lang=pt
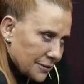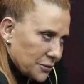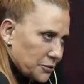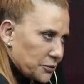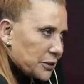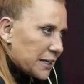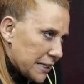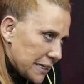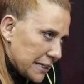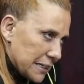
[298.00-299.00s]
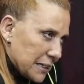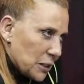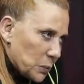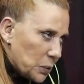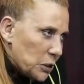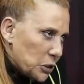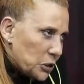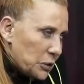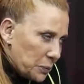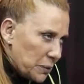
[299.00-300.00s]
foi aquele
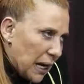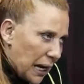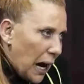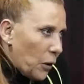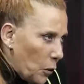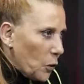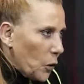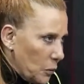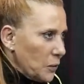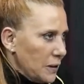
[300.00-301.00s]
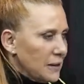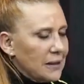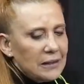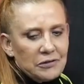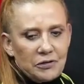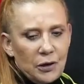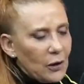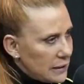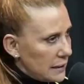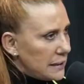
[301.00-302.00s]
pintinho, me agarrou como
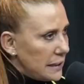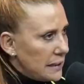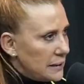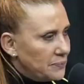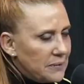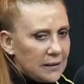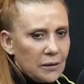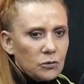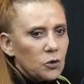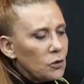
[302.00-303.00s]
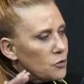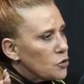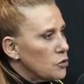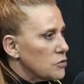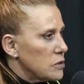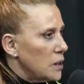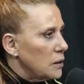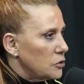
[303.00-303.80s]
filhota dele. Então, todos os shows dele eu